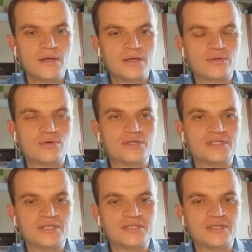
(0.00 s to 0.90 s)
которые
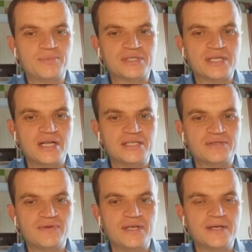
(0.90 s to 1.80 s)
записали
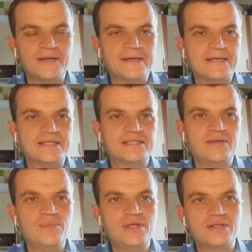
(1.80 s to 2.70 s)
свои
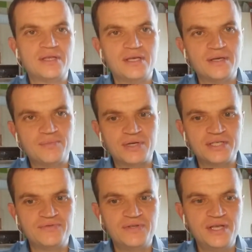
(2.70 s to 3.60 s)
знаменитые
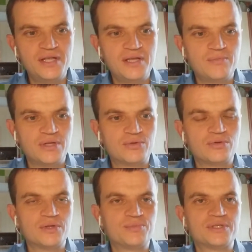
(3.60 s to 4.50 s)
произведения.
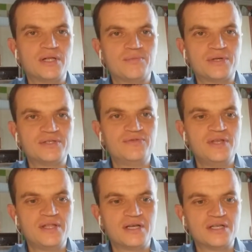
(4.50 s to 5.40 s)
Платон написал
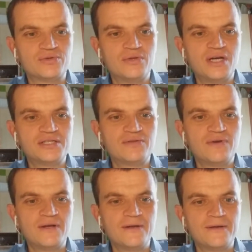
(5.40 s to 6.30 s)
произведение «Государство»,